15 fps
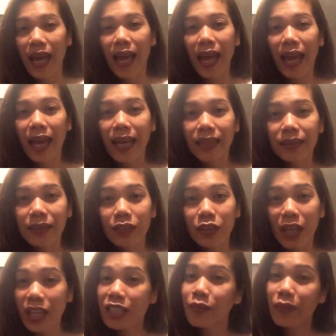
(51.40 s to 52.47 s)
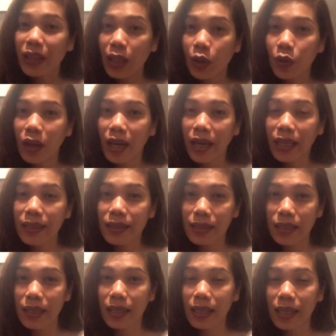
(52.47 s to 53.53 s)
And today's video guys,
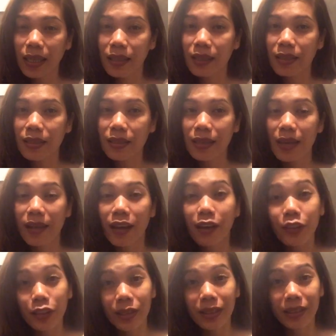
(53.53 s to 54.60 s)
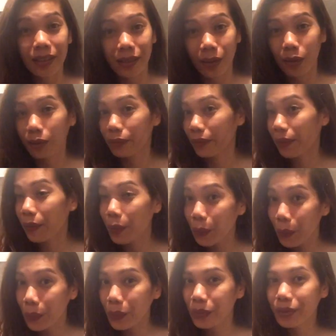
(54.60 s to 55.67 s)
it's another sit-down
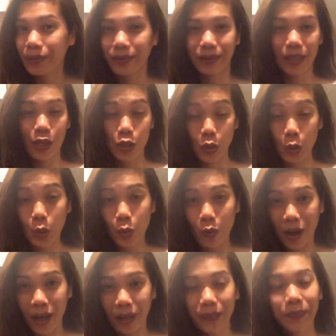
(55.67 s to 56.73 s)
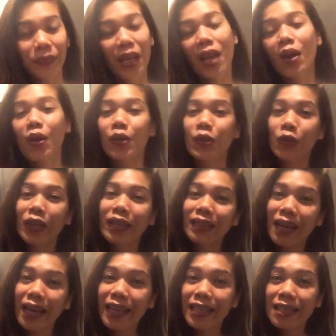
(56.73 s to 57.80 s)
video as usual. So, yan
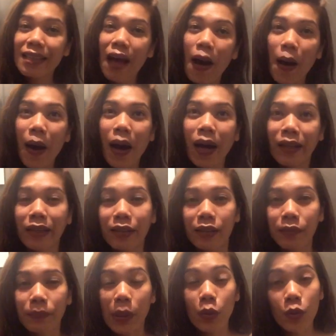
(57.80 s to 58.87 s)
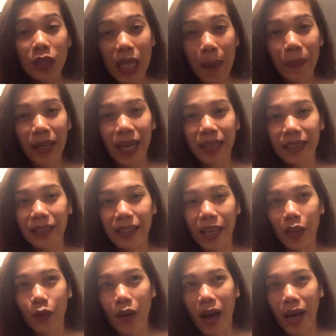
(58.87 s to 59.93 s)
guys, ang pag-uusapan natin
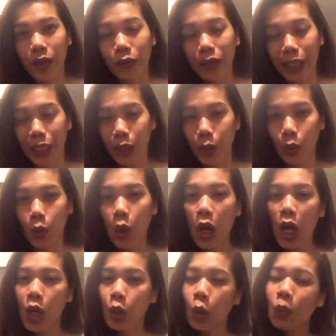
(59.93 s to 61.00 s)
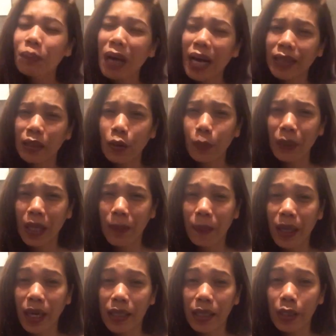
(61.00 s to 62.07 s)
ngayong araw na ito kung bakit ako
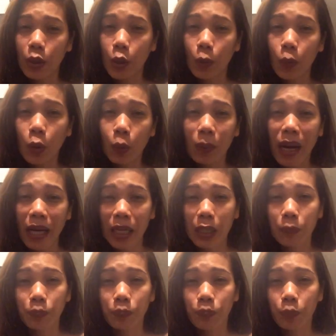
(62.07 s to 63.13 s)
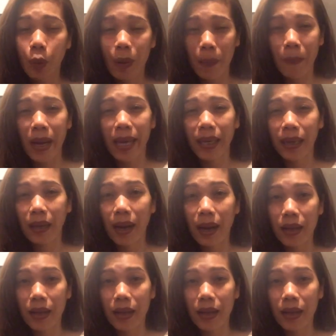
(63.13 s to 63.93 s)
pinapayagan o bakit pumapayag ang